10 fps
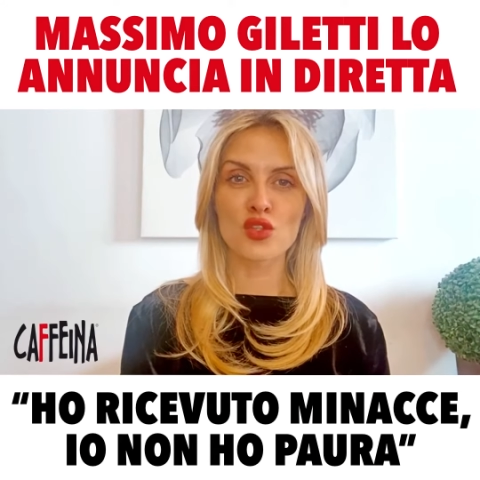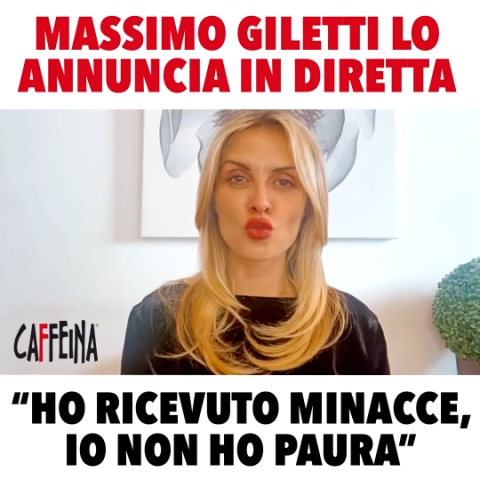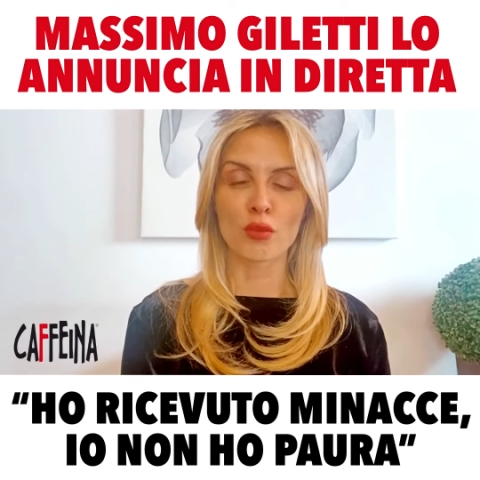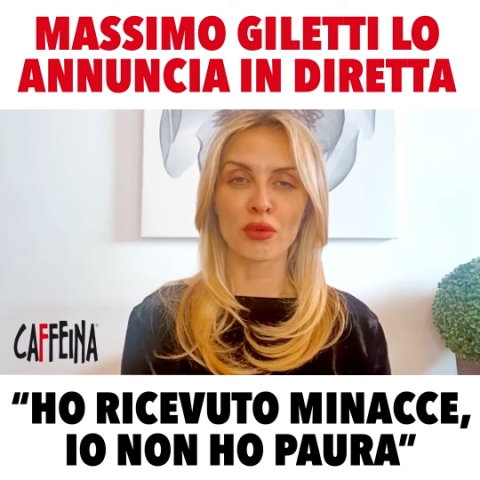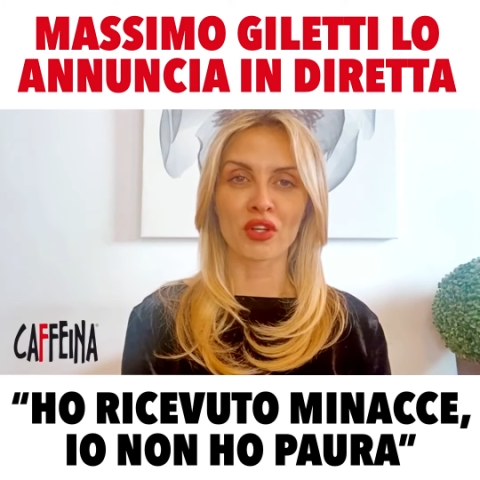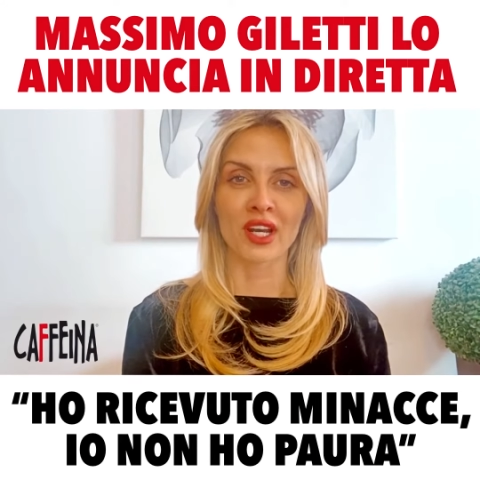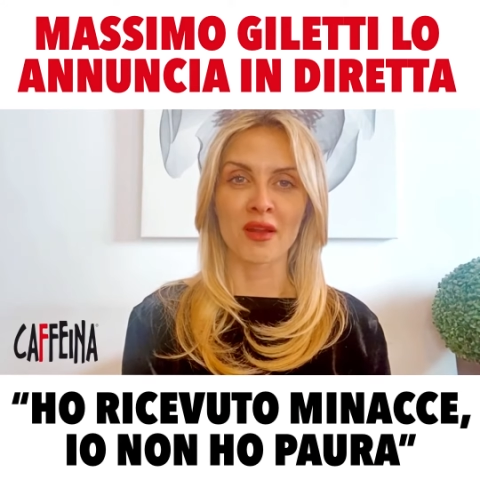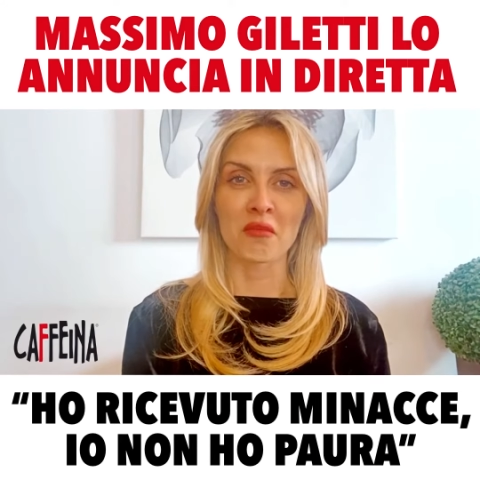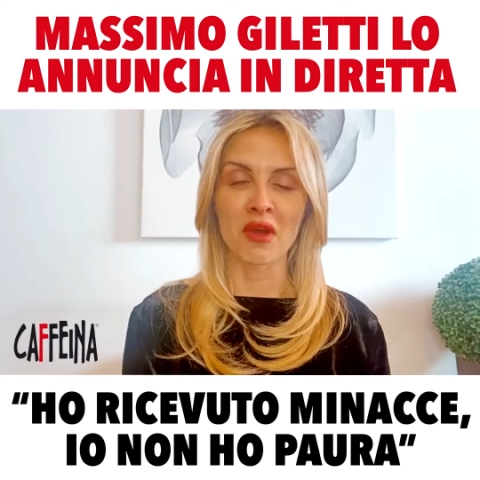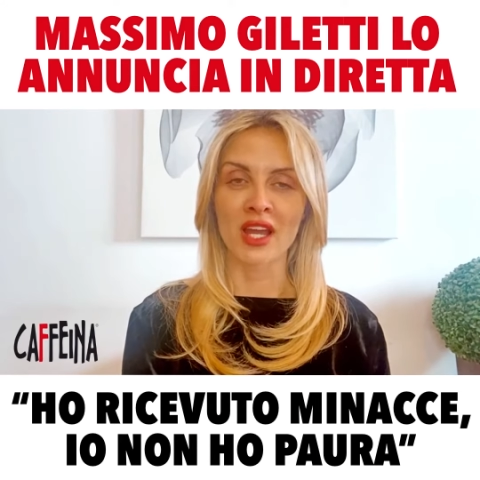suo
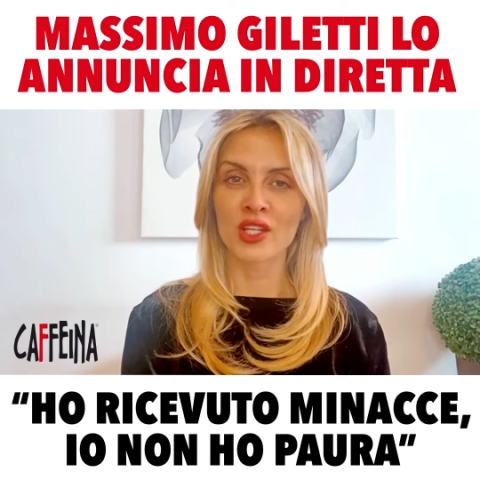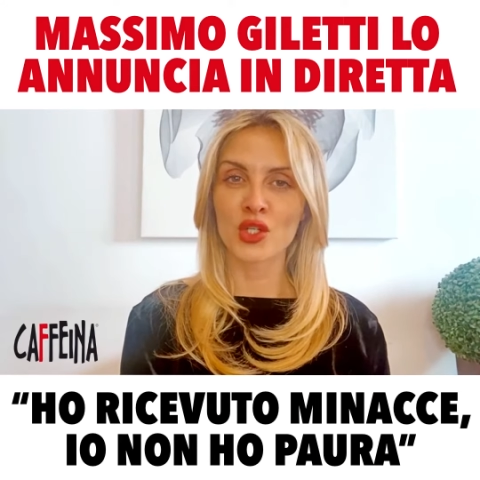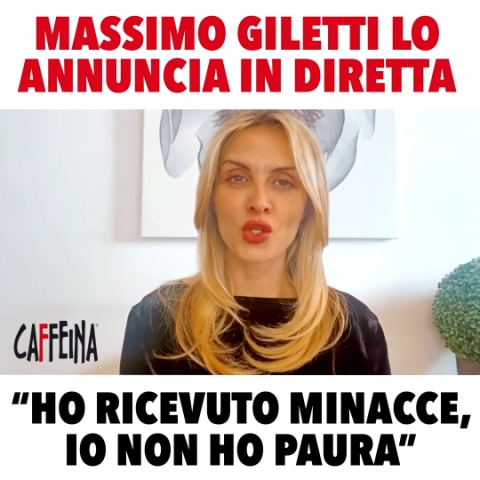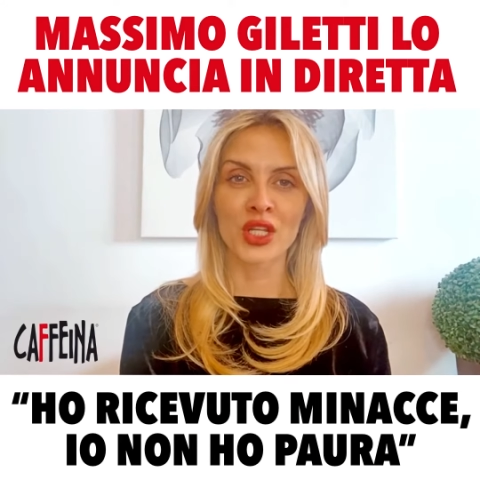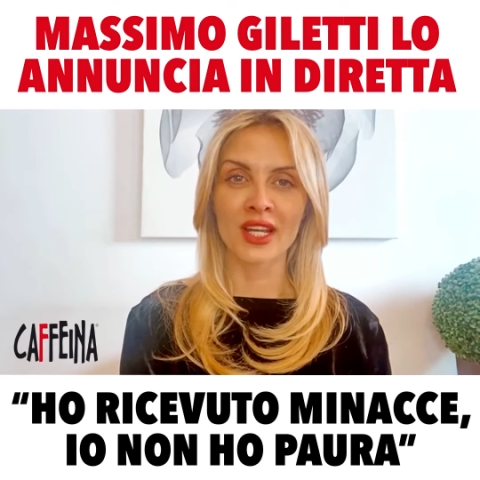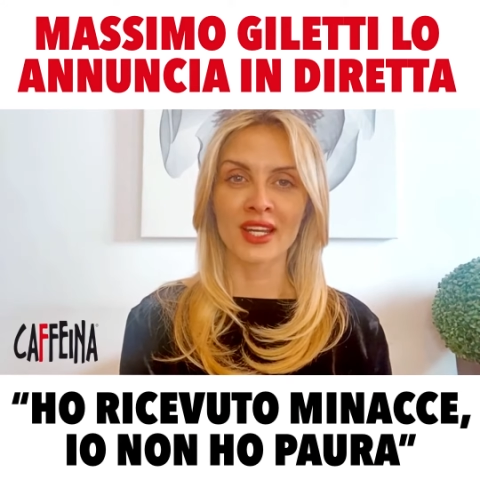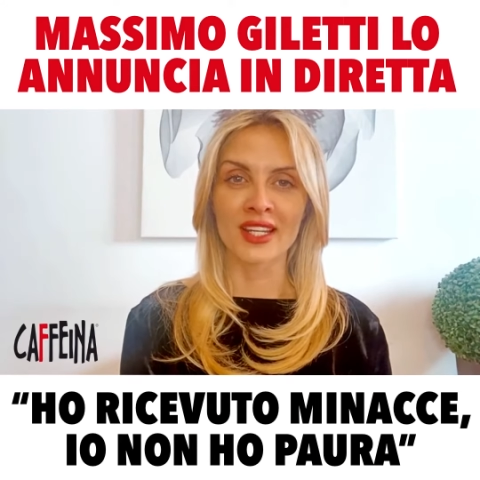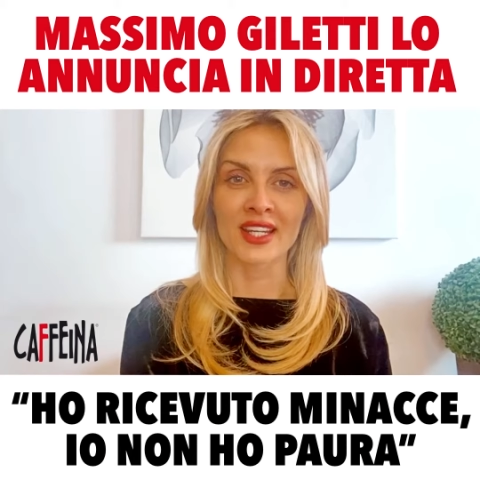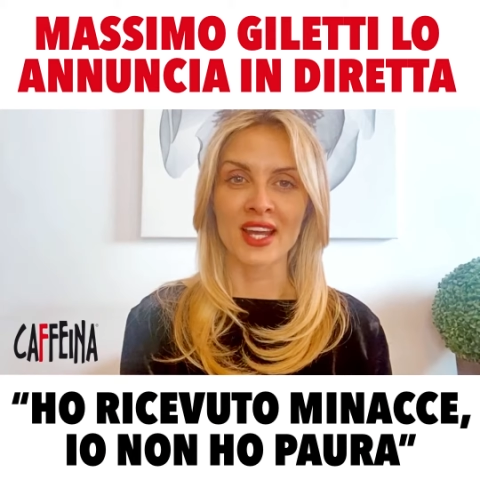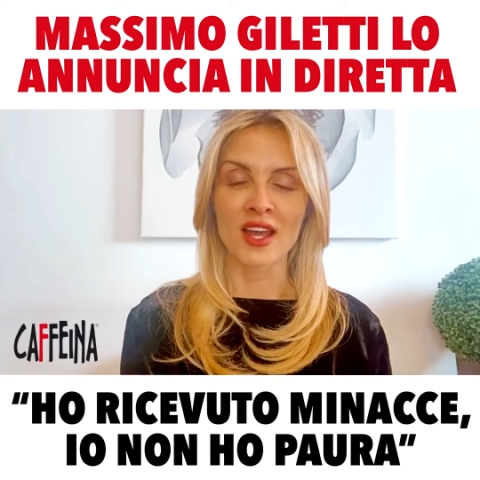programma Non è
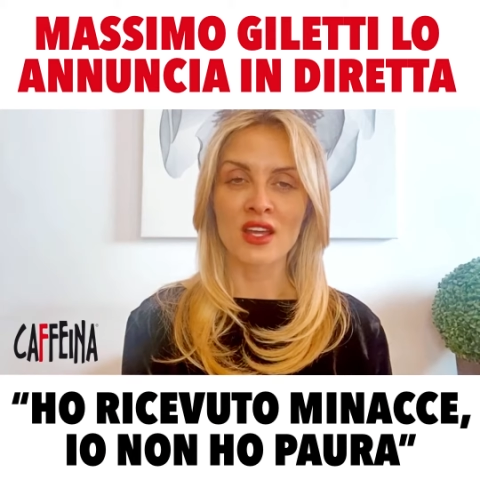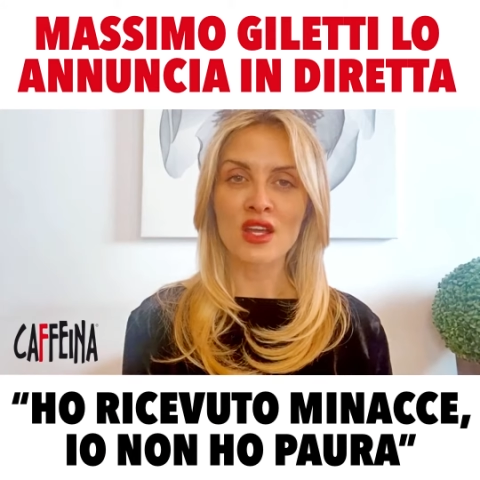l'arena.